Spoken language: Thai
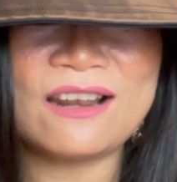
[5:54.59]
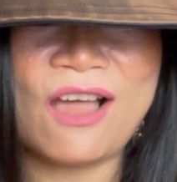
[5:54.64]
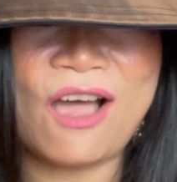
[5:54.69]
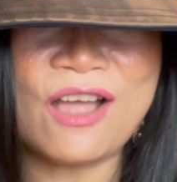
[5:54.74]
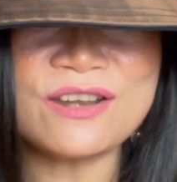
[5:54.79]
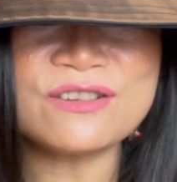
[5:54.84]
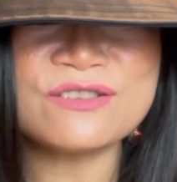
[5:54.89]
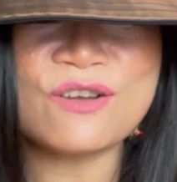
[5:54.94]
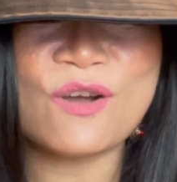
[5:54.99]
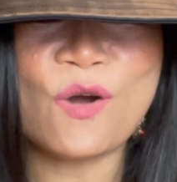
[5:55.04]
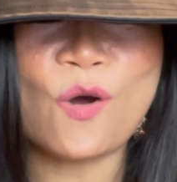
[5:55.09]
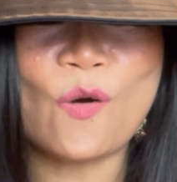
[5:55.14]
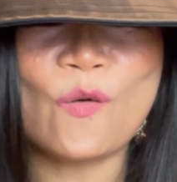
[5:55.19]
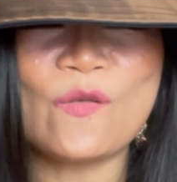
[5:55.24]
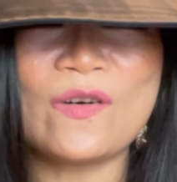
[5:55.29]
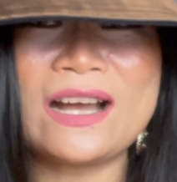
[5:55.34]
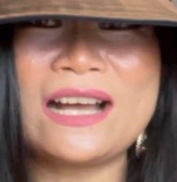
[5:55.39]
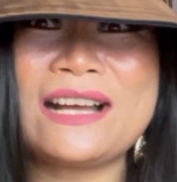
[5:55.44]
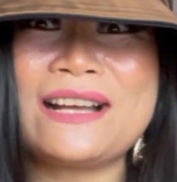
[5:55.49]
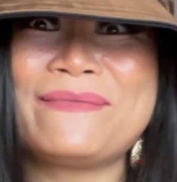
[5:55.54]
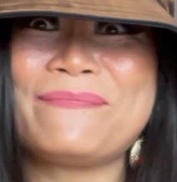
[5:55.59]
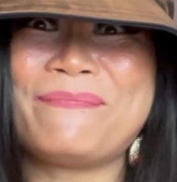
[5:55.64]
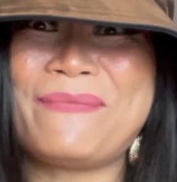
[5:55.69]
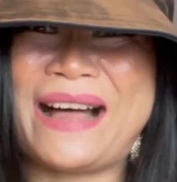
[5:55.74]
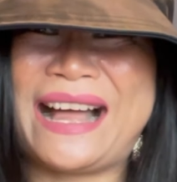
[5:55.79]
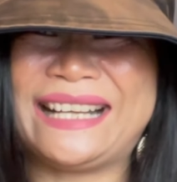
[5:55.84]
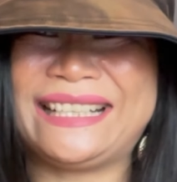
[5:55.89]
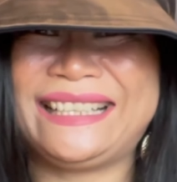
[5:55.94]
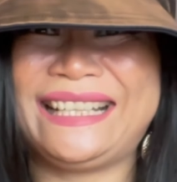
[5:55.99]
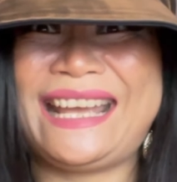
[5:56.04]
ลอนโอเวอร์
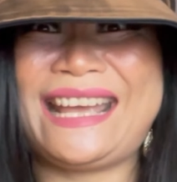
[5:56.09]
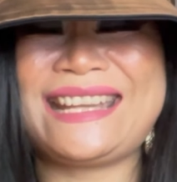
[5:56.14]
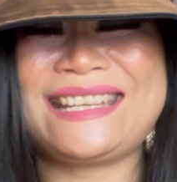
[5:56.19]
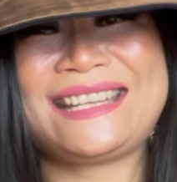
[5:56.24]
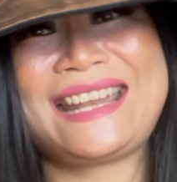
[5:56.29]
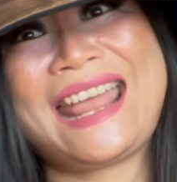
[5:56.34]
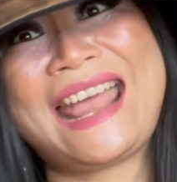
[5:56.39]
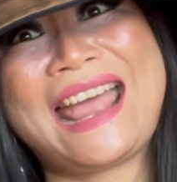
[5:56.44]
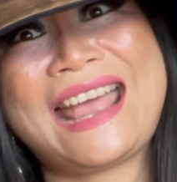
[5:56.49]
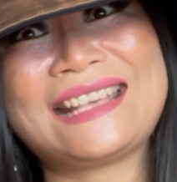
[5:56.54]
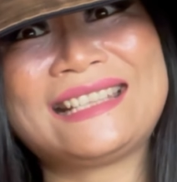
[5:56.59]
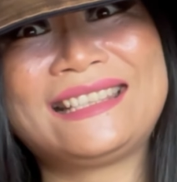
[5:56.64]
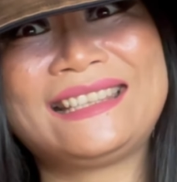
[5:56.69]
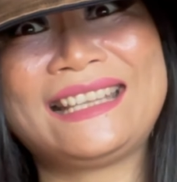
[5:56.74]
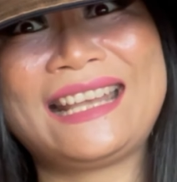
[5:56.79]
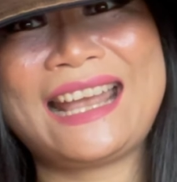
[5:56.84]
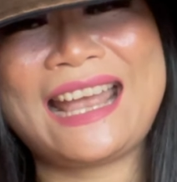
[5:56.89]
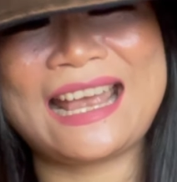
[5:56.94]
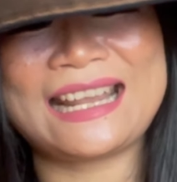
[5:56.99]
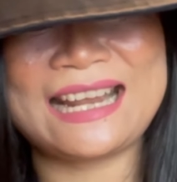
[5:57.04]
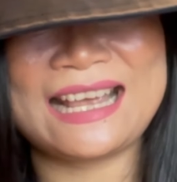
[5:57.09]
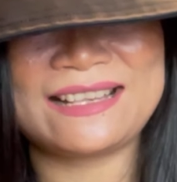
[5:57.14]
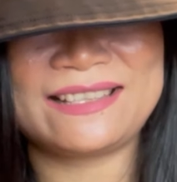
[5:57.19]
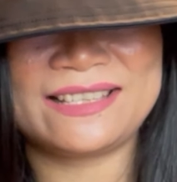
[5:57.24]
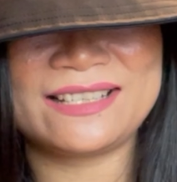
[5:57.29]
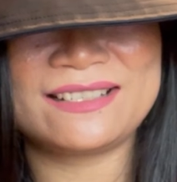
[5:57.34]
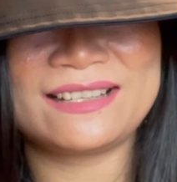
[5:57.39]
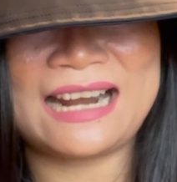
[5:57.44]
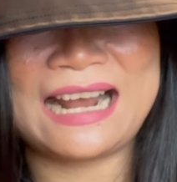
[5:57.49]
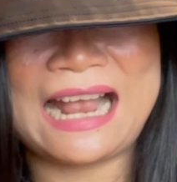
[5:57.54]
บัคเก็ตแฮสนะคะถ้า
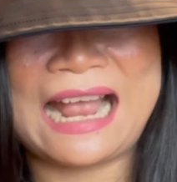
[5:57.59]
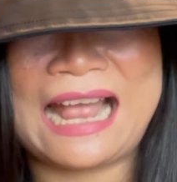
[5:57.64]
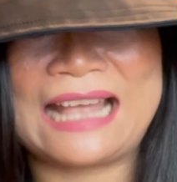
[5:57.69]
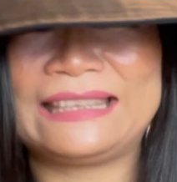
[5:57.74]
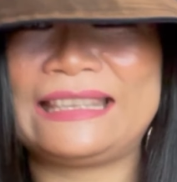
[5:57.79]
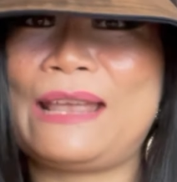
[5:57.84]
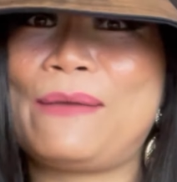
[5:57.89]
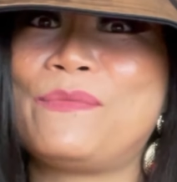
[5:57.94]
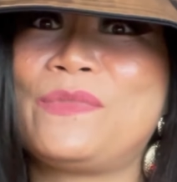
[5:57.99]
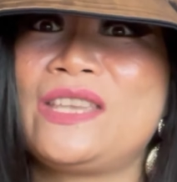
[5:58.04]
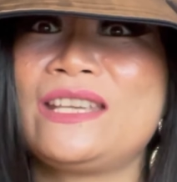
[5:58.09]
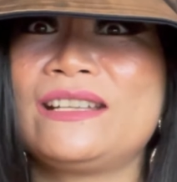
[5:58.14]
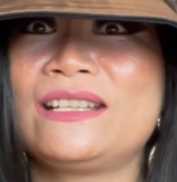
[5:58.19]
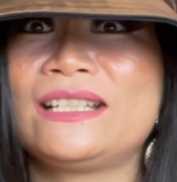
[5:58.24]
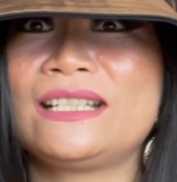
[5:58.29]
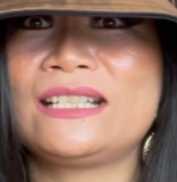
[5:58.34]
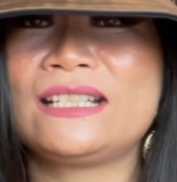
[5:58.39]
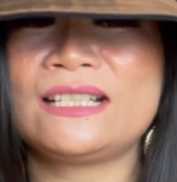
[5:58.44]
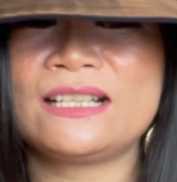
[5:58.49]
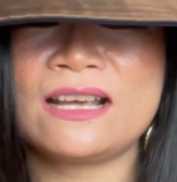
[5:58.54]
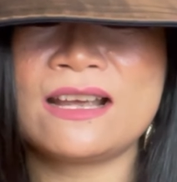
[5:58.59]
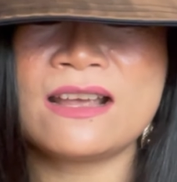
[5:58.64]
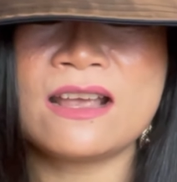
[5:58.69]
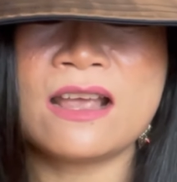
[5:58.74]
ซื้อราคาเต็มนี่คือ